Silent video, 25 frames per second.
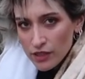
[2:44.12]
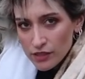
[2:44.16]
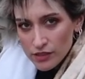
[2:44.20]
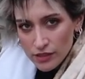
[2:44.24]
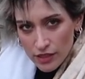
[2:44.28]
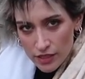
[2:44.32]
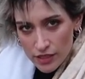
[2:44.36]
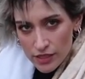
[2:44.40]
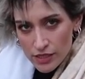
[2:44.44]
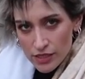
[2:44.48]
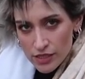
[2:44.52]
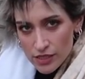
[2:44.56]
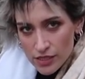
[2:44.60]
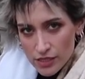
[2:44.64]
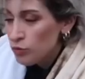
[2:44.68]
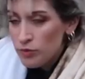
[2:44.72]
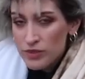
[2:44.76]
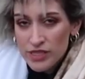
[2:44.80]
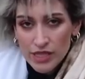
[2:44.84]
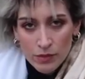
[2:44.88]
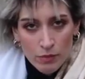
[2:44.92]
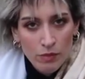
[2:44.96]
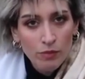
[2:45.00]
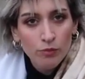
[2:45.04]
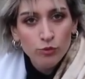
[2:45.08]
Park'tayız. Kuru
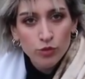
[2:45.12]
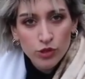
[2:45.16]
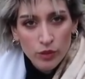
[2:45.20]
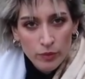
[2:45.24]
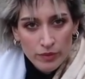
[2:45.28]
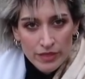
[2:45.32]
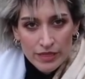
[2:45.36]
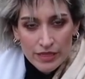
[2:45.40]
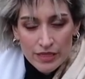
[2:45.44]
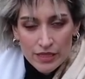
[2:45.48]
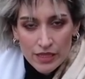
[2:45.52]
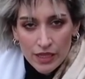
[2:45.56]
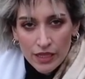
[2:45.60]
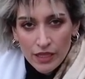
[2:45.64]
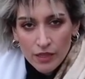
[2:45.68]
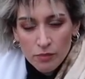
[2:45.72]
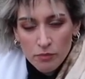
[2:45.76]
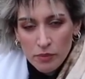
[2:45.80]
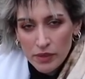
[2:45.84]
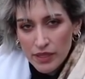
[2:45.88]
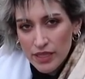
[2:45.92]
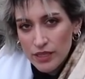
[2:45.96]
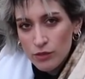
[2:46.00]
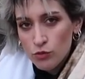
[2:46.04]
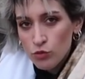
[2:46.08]
bir zemin bulabilirsek
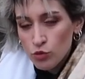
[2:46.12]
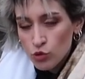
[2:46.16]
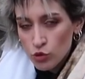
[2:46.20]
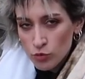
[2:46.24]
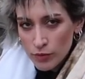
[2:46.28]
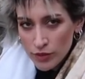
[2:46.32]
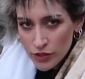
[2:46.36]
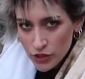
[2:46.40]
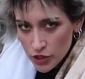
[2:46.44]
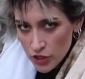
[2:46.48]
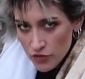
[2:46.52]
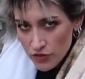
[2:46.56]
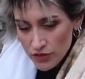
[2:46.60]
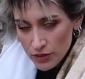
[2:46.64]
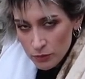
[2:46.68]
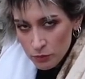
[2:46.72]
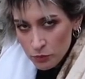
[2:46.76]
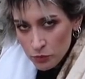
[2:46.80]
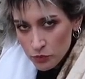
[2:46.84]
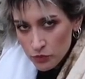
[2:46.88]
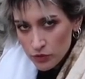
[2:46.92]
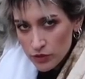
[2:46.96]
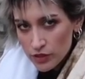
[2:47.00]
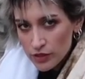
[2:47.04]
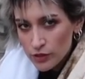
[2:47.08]
beni dürüme çevirip
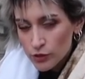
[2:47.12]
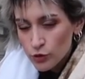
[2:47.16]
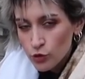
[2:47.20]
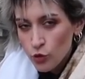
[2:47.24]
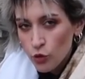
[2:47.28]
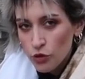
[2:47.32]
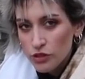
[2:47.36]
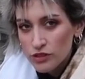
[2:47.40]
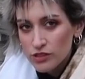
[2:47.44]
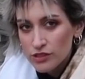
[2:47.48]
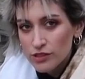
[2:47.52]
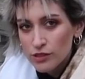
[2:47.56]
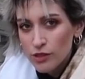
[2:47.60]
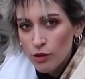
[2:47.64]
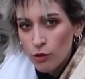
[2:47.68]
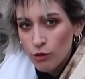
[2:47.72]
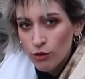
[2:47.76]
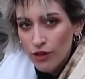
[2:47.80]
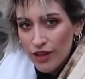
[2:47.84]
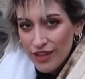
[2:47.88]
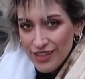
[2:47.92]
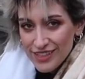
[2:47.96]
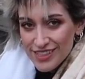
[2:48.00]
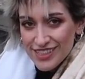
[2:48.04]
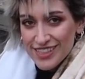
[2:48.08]
e, sonrasında
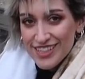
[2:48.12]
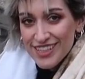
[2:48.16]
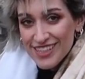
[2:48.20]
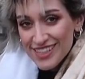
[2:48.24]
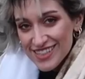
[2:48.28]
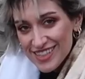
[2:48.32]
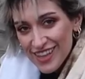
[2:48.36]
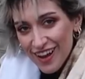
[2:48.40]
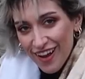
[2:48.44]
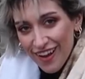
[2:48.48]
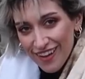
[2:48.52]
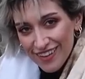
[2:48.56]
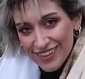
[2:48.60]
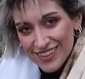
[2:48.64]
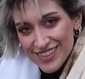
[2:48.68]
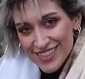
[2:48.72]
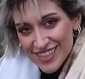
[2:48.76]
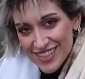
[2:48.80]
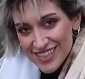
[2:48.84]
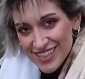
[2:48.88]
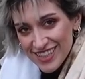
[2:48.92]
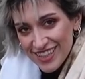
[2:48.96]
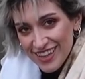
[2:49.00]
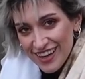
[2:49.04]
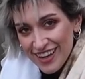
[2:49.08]
olaysız
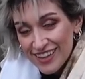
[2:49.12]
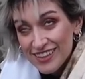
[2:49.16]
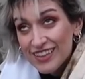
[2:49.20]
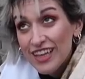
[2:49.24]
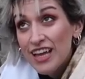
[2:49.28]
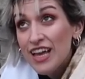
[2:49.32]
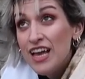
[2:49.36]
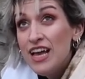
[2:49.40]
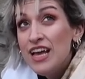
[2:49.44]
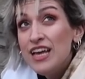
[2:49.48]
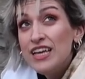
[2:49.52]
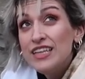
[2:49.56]
dağılacağız herhalde.